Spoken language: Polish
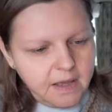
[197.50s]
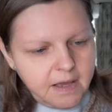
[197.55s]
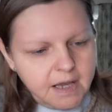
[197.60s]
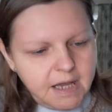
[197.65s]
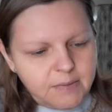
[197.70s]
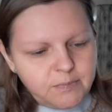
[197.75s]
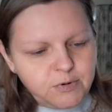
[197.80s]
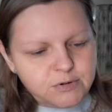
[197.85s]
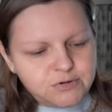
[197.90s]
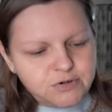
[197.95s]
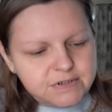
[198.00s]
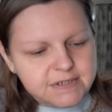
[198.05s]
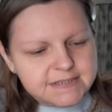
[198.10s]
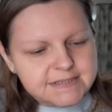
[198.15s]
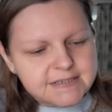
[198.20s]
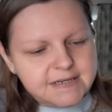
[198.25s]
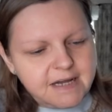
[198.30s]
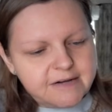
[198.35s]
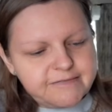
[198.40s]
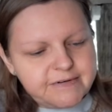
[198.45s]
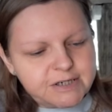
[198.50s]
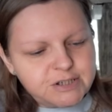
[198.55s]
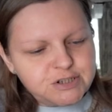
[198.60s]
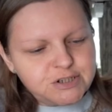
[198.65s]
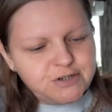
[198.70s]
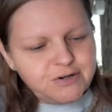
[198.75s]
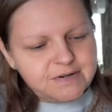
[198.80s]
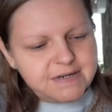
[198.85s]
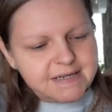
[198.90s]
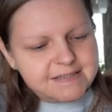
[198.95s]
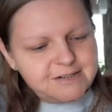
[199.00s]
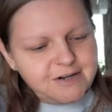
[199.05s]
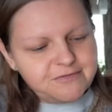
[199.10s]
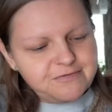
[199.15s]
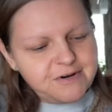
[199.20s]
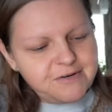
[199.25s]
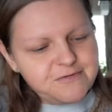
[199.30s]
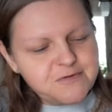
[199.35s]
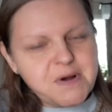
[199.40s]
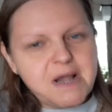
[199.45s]
albo to jest kawa
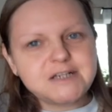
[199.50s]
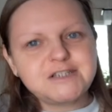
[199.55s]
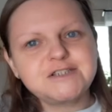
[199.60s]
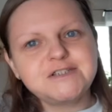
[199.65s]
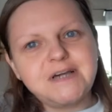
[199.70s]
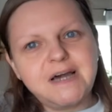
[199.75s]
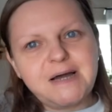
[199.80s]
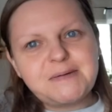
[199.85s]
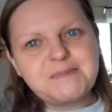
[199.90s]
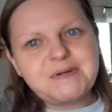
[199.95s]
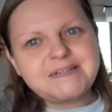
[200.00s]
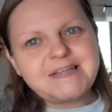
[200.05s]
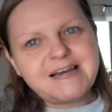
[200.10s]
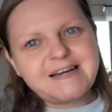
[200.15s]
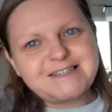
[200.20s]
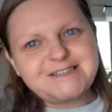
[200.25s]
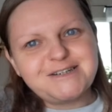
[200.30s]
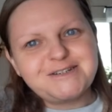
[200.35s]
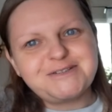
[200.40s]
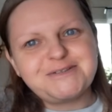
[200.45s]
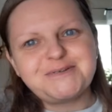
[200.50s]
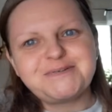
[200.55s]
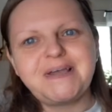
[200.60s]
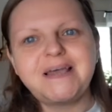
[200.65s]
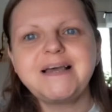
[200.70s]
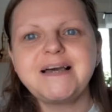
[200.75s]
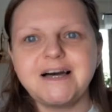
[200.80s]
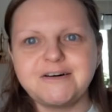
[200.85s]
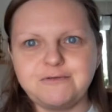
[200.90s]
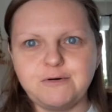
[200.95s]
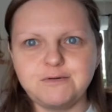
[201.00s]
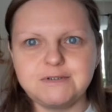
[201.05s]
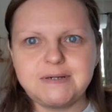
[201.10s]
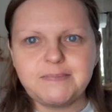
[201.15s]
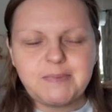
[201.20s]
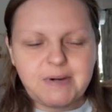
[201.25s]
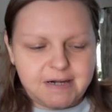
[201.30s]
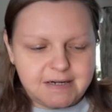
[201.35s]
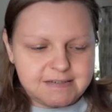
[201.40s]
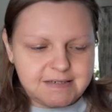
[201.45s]
czekoladowa. Właśnie, a mi tak coś tutaj kawą
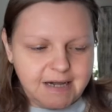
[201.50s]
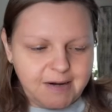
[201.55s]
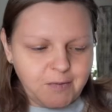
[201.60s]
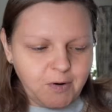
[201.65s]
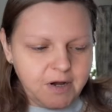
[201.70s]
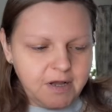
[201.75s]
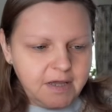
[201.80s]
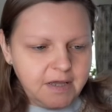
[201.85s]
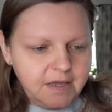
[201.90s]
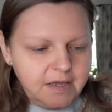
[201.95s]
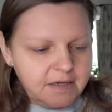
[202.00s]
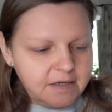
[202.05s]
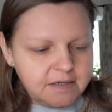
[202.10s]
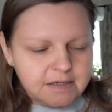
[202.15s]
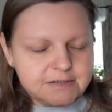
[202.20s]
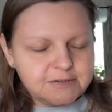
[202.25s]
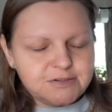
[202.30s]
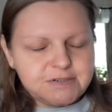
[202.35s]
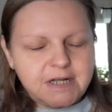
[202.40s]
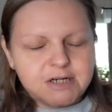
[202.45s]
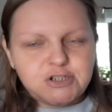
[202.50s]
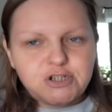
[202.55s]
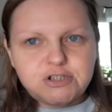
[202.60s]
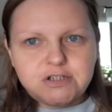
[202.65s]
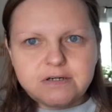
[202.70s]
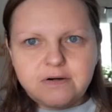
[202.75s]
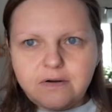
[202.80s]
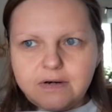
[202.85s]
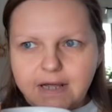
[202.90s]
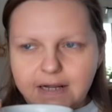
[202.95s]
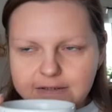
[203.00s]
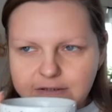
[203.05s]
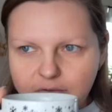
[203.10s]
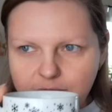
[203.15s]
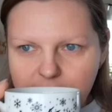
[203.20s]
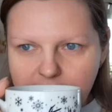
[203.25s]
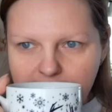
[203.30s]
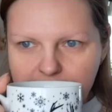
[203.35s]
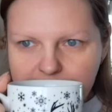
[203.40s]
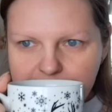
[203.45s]
zapachniało, e, to znaczy
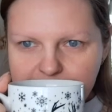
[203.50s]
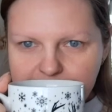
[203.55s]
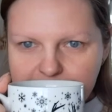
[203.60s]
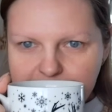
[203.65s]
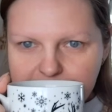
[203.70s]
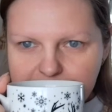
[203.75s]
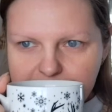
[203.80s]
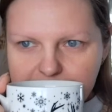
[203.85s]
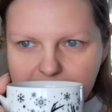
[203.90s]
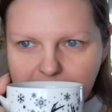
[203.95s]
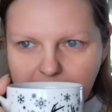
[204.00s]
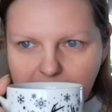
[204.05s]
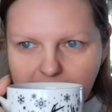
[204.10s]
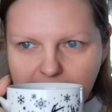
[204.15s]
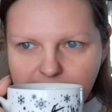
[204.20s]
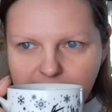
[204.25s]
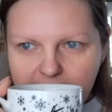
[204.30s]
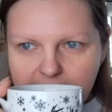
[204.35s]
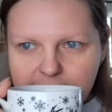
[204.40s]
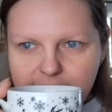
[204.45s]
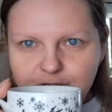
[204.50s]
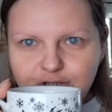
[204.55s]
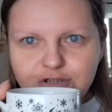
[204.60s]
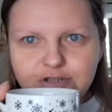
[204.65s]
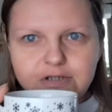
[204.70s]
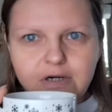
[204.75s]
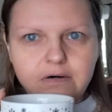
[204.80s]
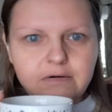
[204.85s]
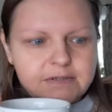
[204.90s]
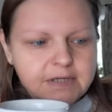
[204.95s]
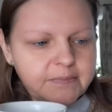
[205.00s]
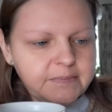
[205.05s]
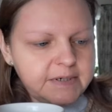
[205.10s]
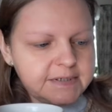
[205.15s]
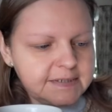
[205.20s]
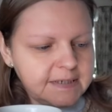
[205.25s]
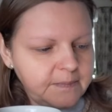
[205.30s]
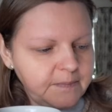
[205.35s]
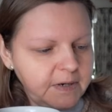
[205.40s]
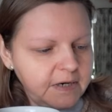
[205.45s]
czekoladą i faktycznie ona ma
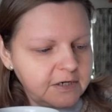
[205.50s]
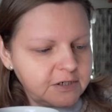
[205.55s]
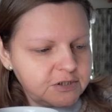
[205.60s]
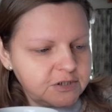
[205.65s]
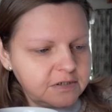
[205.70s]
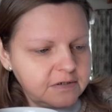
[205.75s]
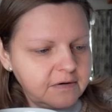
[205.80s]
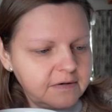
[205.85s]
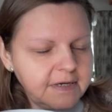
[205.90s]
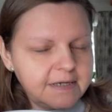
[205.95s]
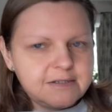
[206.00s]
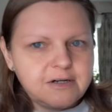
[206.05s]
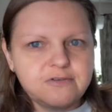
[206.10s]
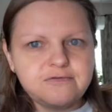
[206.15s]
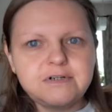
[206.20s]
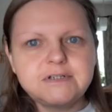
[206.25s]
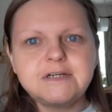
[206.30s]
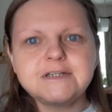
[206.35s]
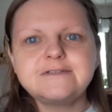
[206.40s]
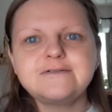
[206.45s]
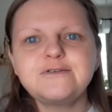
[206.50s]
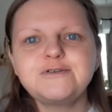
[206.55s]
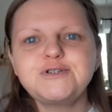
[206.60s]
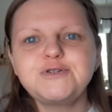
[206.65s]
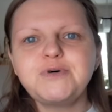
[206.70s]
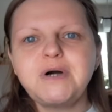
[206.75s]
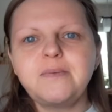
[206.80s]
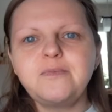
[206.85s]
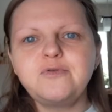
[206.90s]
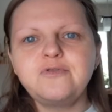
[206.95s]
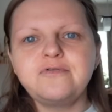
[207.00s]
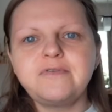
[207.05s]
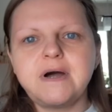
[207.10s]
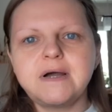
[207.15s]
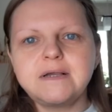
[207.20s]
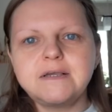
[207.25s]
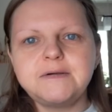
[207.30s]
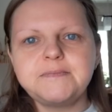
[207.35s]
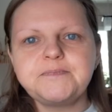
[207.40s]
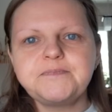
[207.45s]
zapach czekoladowy, nie zwróciłam
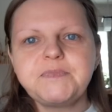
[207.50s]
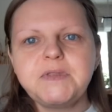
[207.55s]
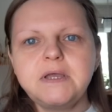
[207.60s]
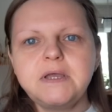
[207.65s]
uwagi.